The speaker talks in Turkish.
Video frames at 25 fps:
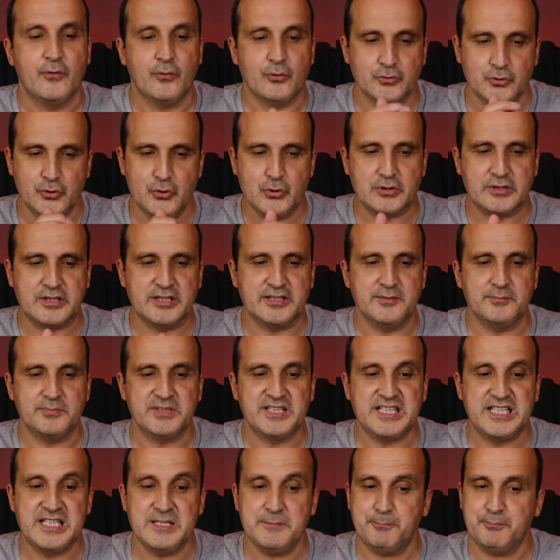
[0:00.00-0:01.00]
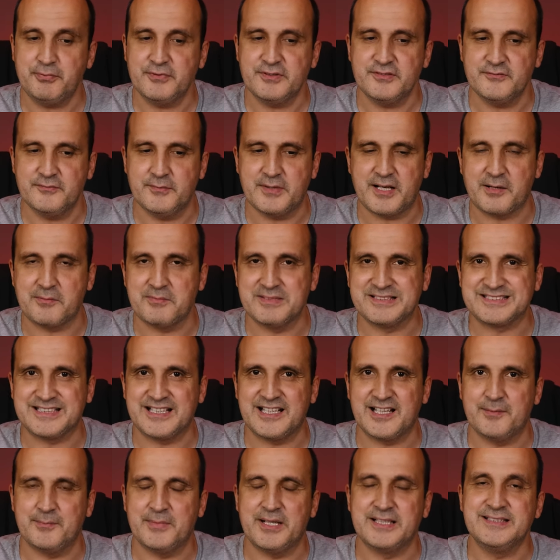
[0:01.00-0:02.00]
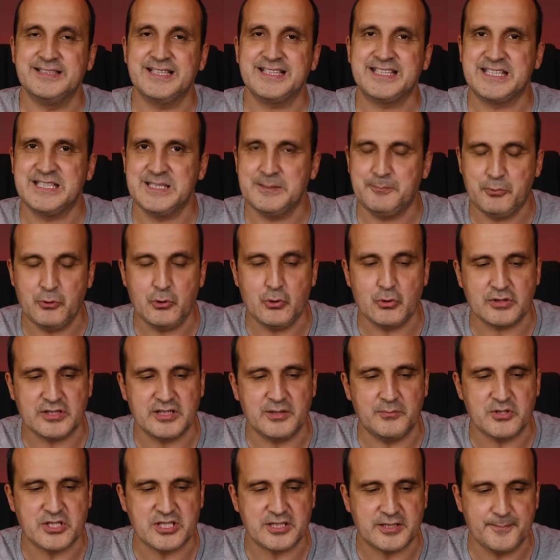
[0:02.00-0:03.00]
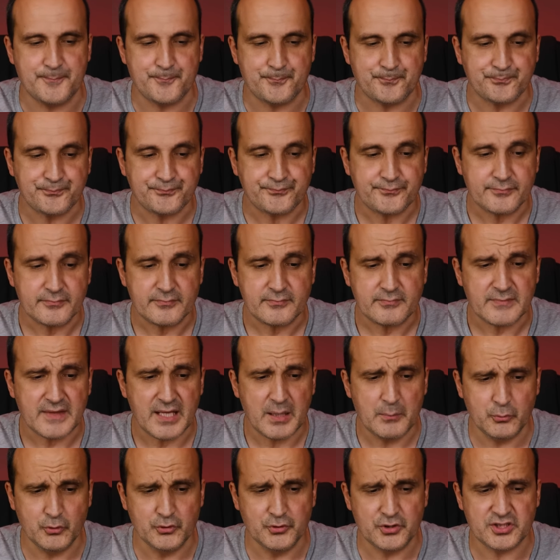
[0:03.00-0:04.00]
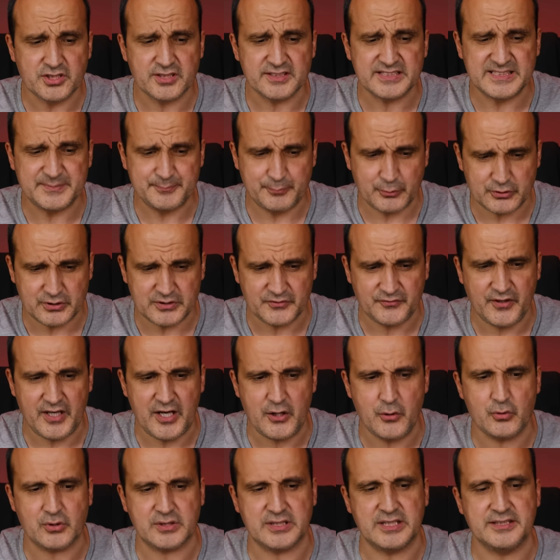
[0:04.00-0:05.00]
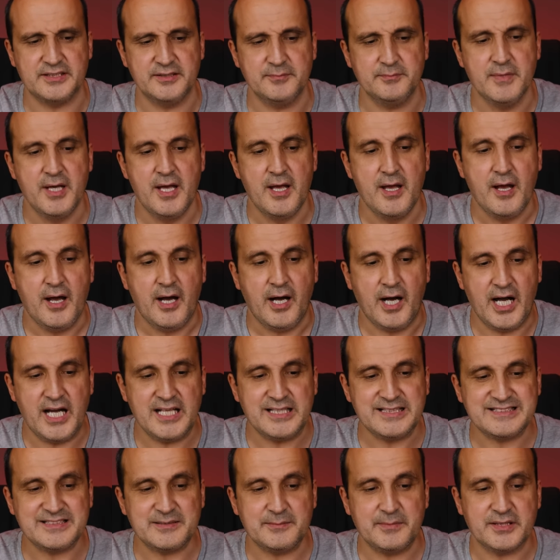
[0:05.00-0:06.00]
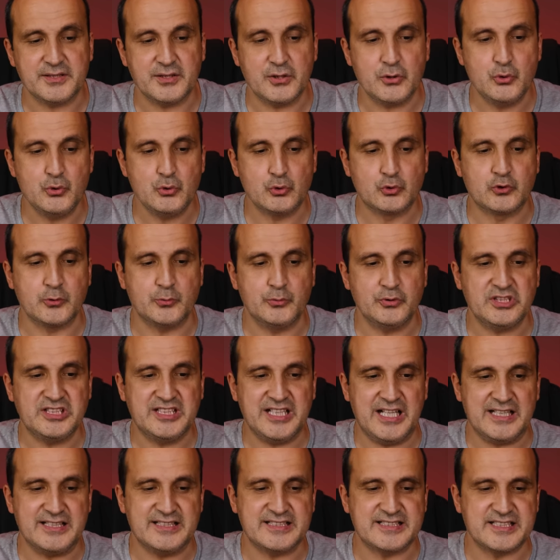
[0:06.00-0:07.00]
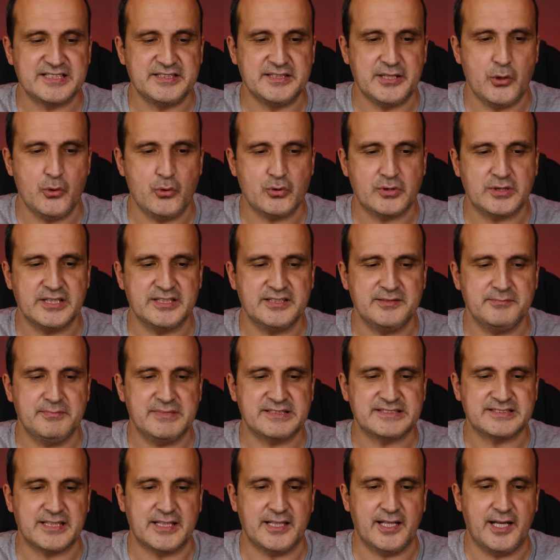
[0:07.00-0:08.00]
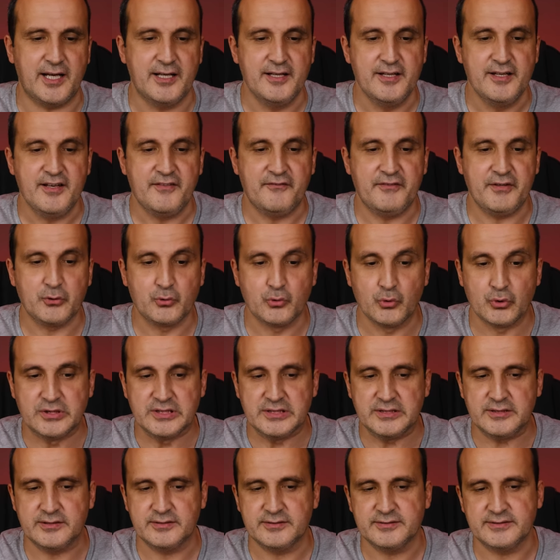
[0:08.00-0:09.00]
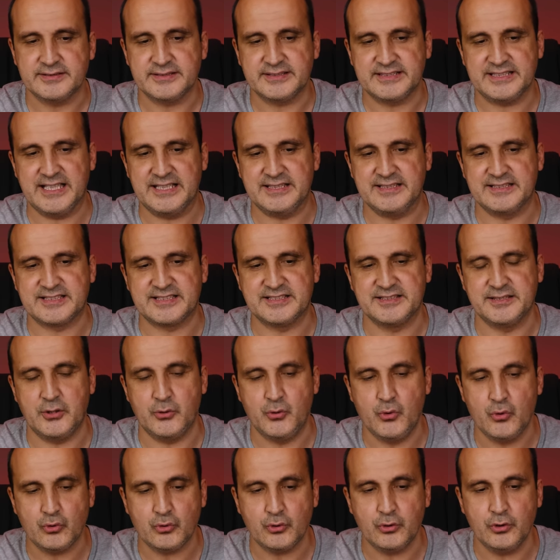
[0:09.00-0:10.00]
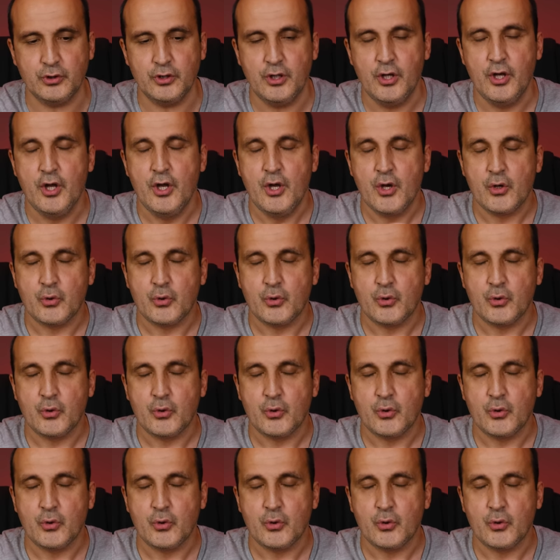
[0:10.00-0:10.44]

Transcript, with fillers: Onu yükledim. Keep var mesela bende. Keep'i yüklemiştim. Bunun dışında Spotify yükledim. Aynı zamanda YouTube'un kendisini de yükledim mesela ve Google kendisinde yüklü.